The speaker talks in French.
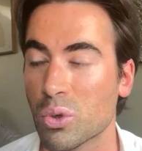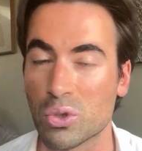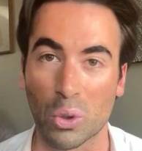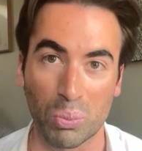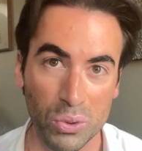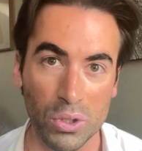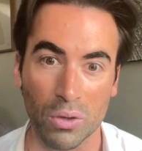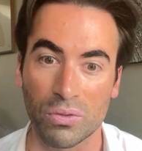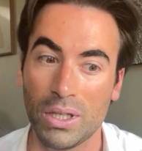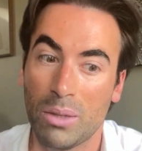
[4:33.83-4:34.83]
sur plusieurs
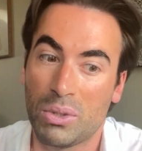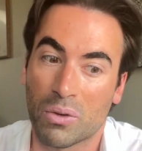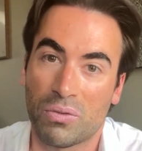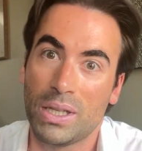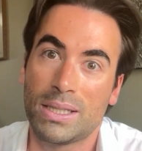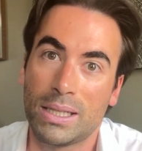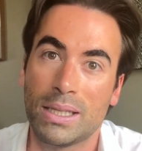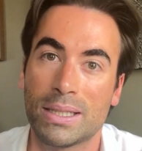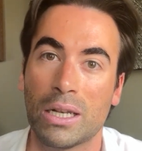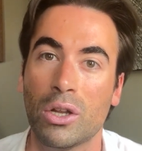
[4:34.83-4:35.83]
vies, et puis en fait
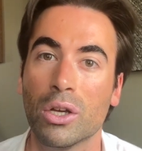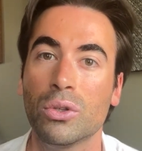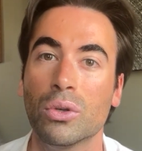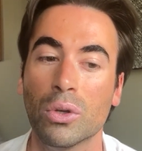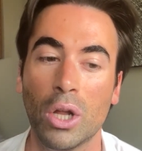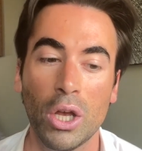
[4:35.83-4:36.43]
c'est l'heure de